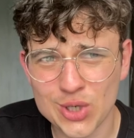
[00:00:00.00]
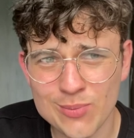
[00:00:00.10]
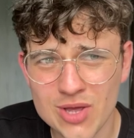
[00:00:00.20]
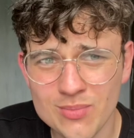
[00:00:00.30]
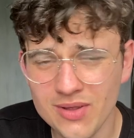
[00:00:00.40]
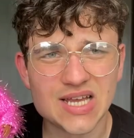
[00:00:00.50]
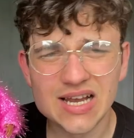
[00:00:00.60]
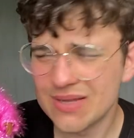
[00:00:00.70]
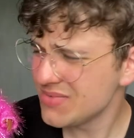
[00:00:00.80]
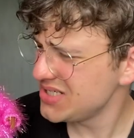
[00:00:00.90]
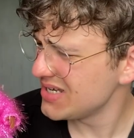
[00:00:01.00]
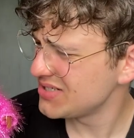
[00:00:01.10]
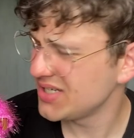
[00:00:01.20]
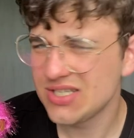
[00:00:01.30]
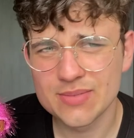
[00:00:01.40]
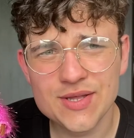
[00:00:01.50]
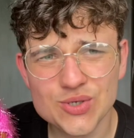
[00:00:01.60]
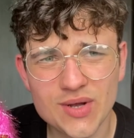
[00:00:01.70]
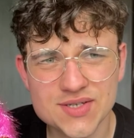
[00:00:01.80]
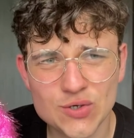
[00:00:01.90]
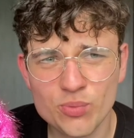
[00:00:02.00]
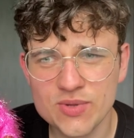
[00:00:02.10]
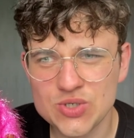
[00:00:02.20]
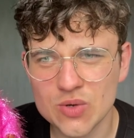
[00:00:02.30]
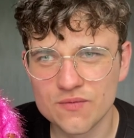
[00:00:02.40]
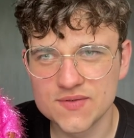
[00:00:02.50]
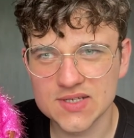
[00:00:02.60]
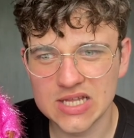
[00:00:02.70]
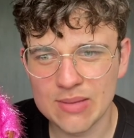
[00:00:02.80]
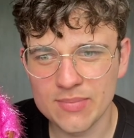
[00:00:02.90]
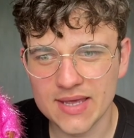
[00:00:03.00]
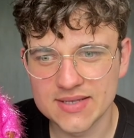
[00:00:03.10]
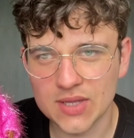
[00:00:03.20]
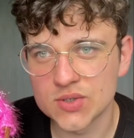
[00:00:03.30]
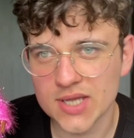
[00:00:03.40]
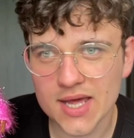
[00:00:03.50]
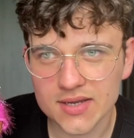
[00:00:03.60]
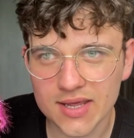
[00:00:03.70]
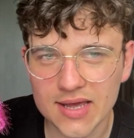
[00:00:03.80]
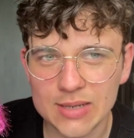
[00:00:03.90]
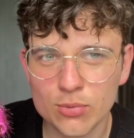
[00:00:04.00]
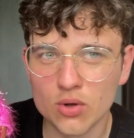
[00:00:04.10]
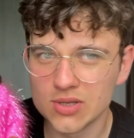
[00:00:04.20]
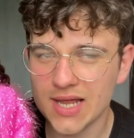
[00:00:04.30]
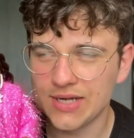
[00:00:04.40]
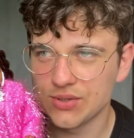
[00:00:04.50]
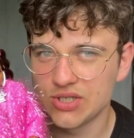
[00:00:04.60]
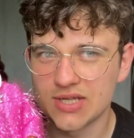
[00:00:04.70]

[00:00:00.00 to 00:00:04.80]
robią, ale myślę, że jeśli macie okazję kupić ją w sklepie stacjonarnie albo online dość